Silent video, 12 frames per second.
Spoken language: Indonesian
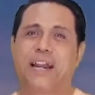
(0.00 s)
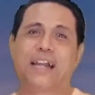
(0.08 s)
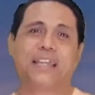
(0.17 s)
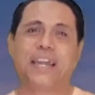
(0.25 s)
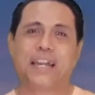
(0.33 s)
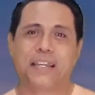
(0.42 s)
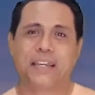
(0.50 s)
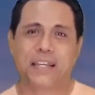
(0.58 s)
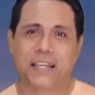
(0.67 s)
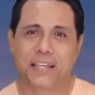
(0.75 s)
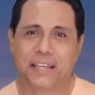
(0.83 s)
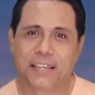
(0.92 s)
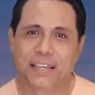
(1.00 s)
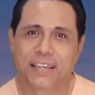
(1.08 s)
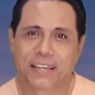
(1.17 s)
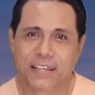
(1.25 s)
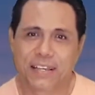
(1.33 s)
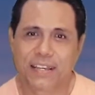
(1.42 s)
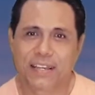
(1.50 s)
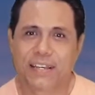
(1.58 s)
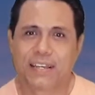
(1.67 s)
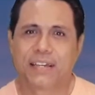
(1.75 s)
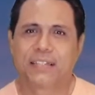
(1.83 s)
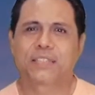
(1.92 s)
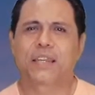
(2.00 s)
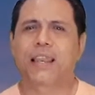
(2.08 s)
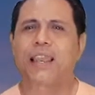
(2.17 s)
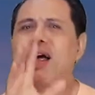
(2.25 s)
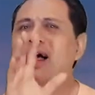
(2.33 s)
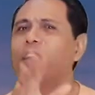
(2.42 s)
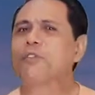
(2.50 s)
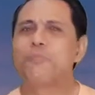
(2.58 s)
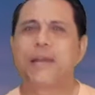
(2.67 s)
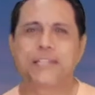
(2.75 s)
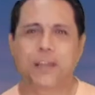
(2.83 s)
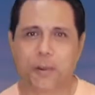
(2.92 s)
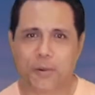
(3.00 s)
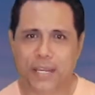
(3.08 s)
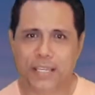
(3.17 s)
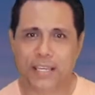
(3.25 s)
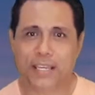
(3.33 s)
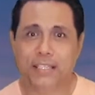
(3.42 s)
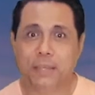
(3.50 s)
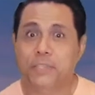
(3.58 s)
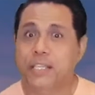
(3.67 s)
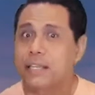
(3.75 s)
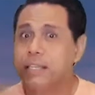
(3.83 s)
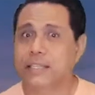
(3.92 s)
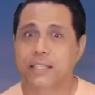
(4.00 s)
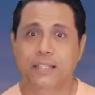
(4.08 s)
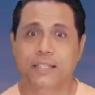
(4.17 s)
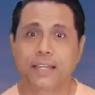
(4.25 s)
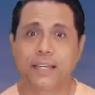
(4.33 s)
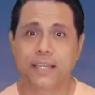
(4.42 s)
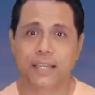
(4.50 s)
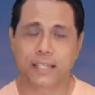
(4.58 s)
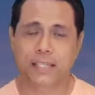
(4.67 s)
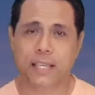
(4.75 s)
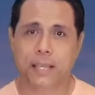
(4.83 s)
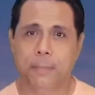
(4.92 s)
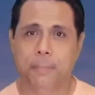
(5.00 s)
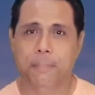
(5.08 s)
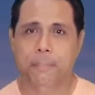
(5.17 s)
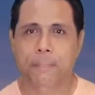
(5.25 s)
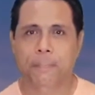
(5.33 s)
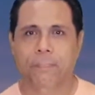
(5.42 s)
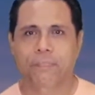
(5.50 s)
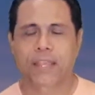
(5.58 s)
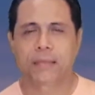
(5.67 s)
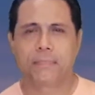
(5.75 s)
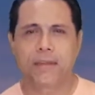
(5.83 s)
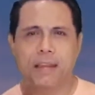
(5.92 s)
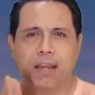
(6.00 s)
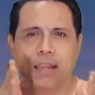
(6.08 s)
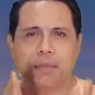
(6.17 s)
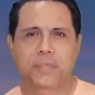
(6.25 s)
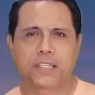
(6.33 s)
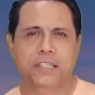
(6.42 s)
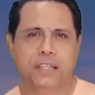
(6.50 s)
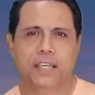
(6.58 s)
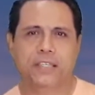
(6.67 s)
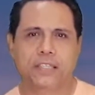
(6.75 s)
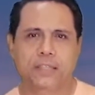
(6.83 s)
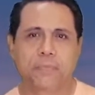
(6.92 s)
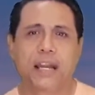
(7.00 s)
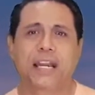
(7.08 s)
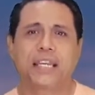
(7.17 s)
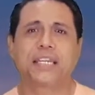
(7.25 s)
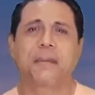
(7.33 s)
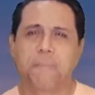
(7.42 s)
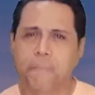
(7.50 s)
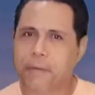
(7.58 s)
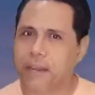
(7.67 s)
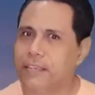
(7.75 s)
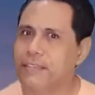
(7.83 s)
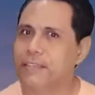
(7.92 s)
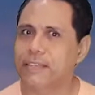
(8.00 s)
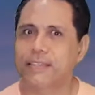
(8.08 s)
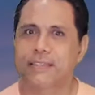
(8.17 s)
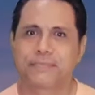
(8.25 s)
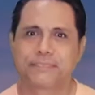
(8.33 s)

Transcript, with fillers: Hari-hari ini terlalu banyak orang yang kita bisa lihat di sekeliling kita mengalami stres bahkan depresi.